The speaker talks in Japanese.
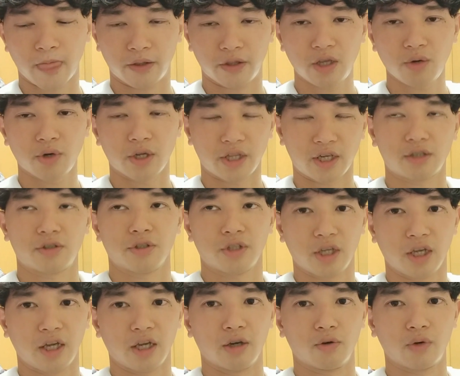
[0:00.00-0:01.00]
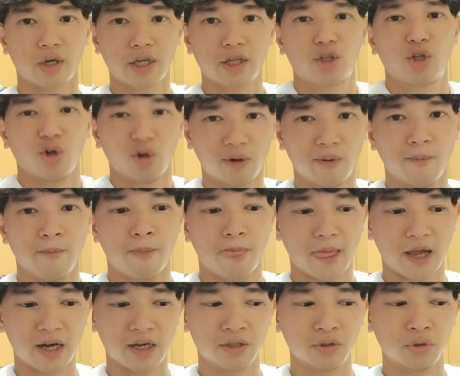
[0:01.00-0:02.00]
ではなくて、割と、
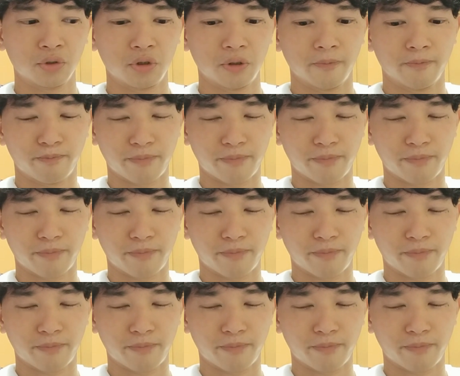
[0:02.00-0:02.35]
あの、